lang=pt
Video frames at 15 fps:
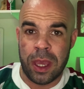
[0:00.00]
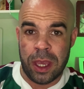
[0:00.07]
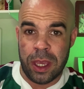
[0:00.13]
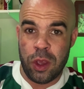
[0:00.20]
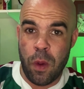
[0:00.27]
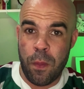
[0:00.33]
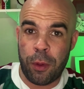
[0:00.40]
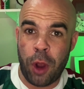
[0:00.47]

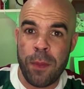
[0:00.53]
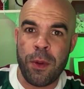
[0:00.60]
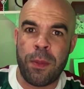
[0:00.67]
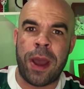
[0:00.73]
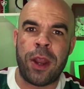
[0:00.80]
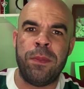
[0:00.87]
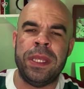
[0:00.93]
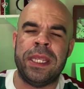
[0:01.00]
E o próprio
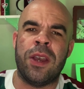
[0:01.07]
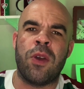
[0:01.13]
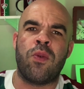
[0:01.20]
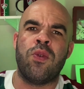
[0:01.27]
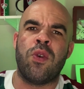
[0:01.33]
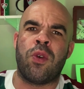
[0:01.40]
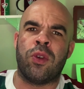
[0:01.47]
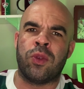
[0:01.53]
Mário
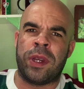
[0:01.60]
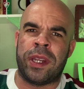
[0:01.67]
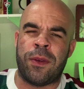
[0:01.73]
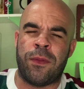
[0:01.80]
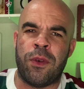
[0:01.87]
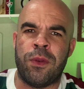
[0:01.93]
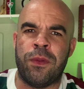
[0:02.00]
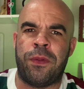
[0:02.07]
Bittencourt, quando
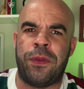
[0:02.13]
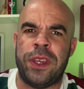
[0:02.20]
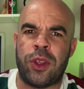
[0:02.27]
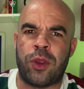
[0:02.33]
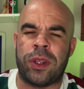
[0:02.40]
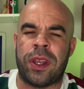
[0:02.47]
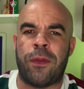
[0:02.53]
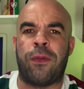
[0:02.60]
gravou um
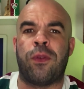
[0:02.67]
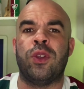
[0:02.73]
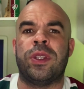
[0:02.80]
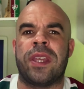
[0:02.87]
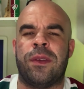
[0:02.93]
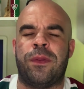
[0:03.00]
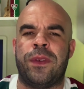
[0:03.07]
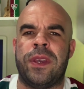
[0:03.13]
vídeo na Flu
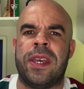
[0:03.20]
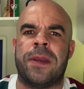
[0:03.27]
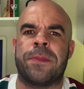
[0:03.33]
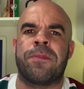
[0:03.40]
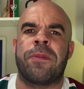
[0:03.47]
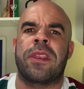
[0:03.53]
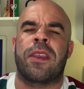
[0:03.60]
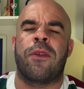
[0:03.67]
TV,
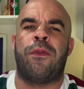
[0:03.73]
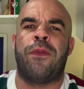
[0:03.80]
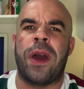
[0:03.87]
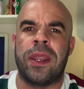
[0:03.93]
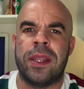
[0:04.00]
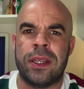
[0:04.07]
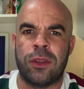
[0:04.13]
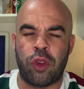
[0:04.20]

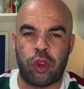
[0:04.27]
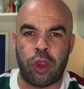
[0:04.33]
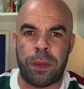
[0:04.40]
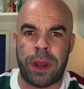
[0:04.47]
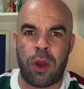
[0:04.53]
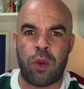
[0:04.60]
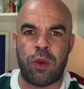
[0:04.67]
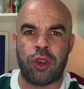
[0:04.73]
falando sobre
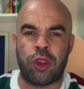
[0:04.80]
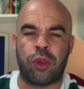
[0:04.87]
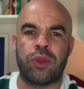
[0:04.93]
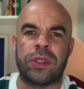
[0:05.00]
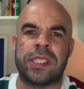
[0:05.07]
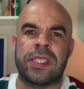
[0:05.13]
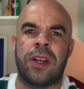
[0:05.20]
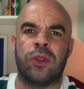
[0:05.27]
a
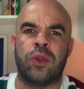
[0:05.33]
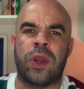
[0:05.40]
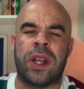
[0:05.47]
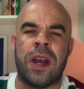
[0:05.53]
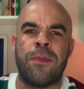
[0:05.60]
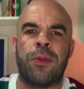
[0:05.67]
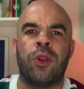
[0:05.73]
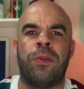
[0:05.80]
construção do
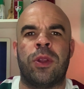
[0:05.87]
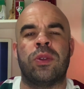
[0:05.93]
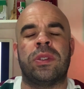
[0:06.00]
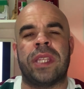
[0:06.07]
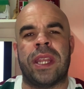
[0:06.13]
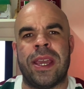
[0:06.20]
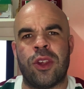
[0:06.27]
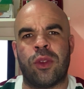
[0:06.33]
campo número
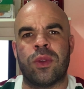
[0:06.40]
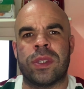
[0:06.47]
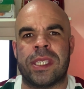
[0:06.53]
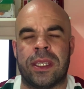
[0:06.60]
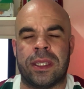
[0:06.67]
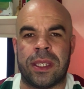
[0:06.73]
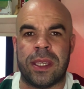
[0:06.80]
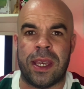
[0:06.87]
3 do
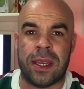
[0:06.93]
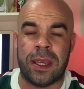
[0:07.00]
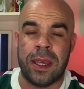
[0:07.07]
CT,